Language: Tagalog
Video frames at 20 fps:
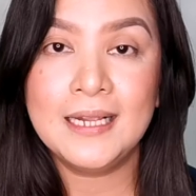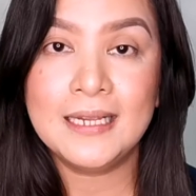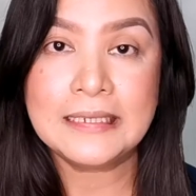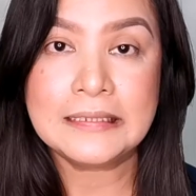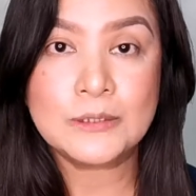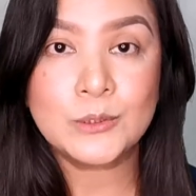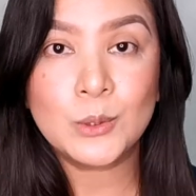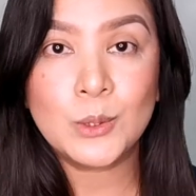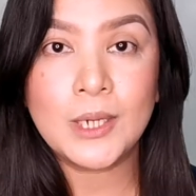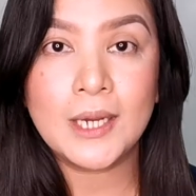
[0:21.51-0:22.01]

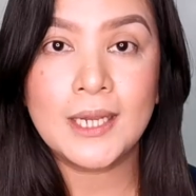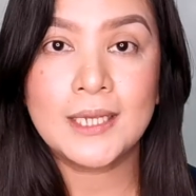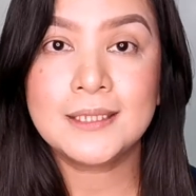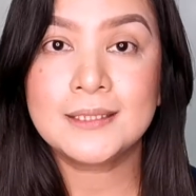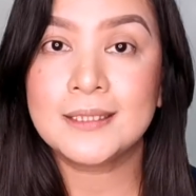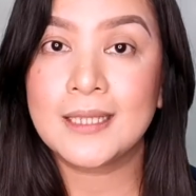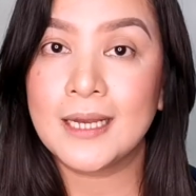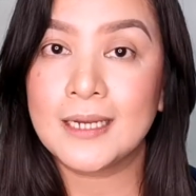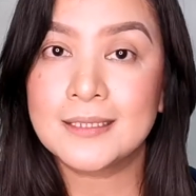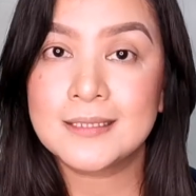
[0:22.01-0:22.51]
Ito
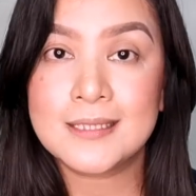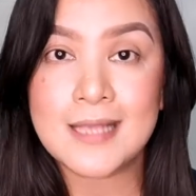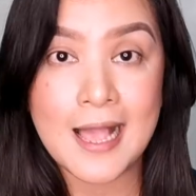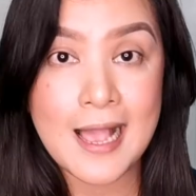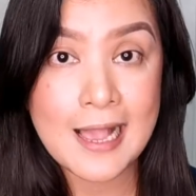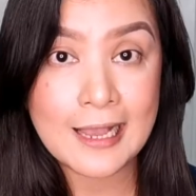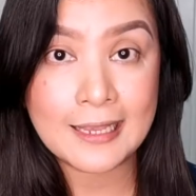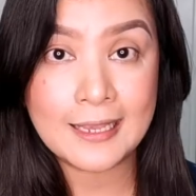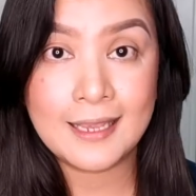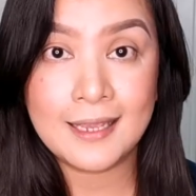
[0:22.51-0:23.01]
ay tag
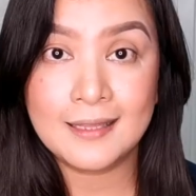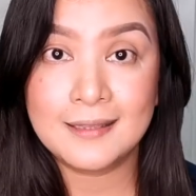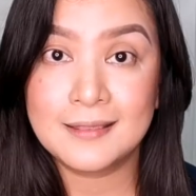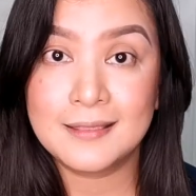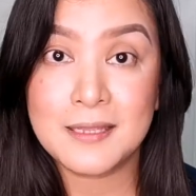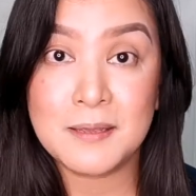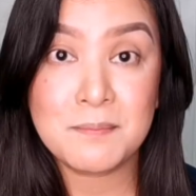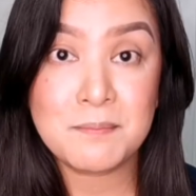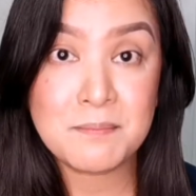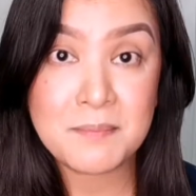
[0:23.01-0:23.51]
sa
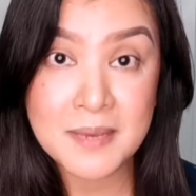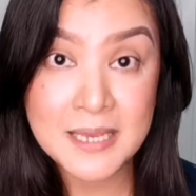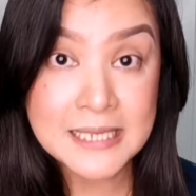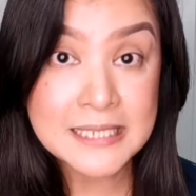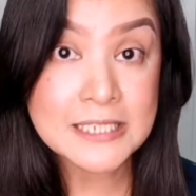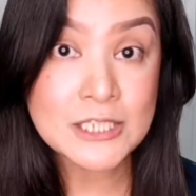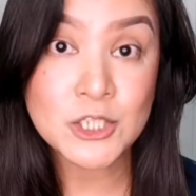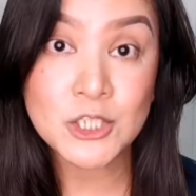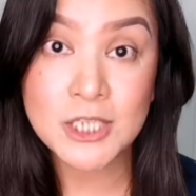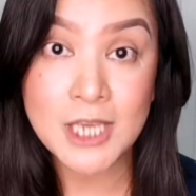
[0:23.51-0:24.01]
akin ni
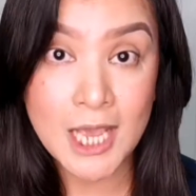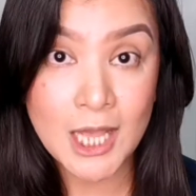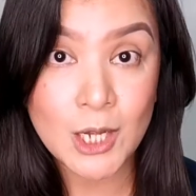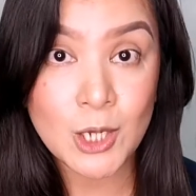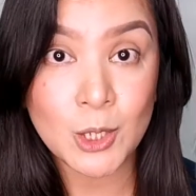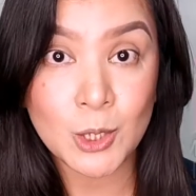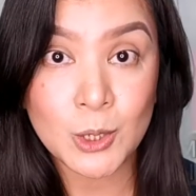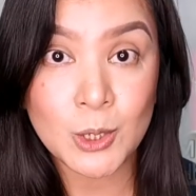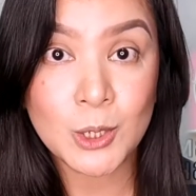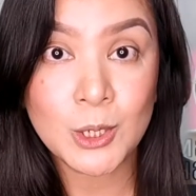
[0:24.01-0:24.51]
Miss
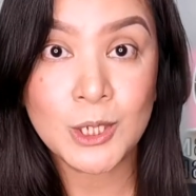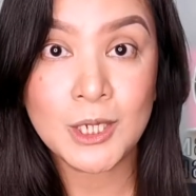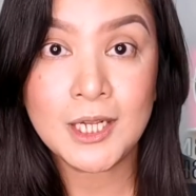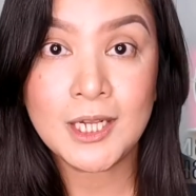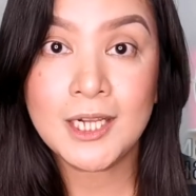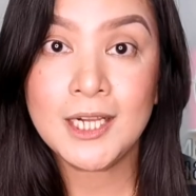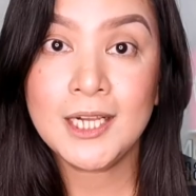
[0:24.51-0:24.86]
Shello.